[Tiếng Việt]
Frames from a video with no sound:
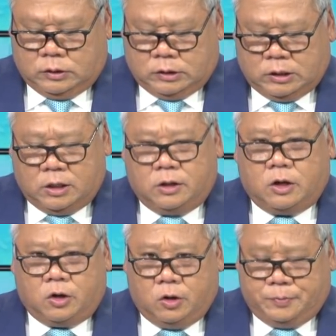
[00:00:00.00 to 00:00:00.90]
Đừng
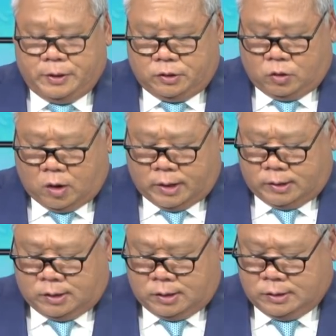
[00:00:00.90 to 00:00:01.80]
có cúp điện
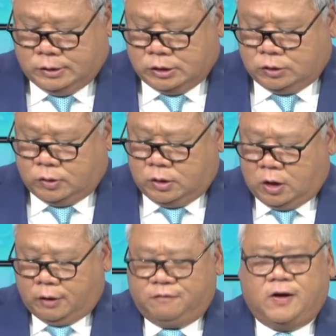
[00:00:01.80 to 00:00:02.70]
thoại nha, cho Tuấn
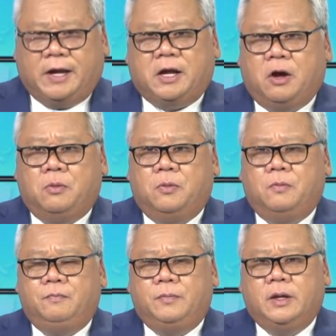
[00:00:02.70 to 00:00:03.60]
hỏi vài câu.
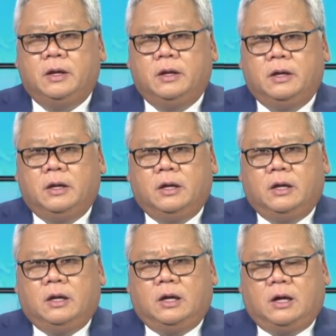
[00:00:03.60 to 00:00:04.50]
Dạ.
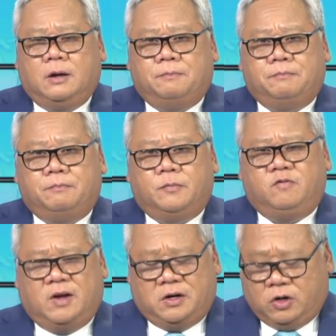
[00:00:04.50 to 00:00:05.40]
À,
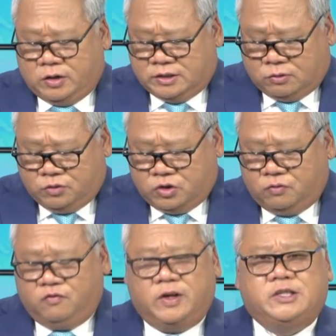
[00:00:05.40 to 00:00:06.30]
vẫn còn sống
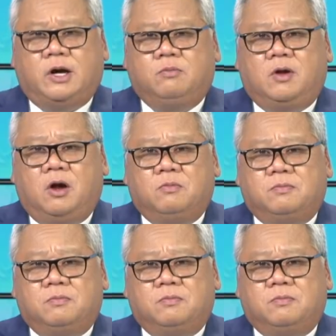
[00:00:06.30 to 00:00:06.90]
chung với chồng không?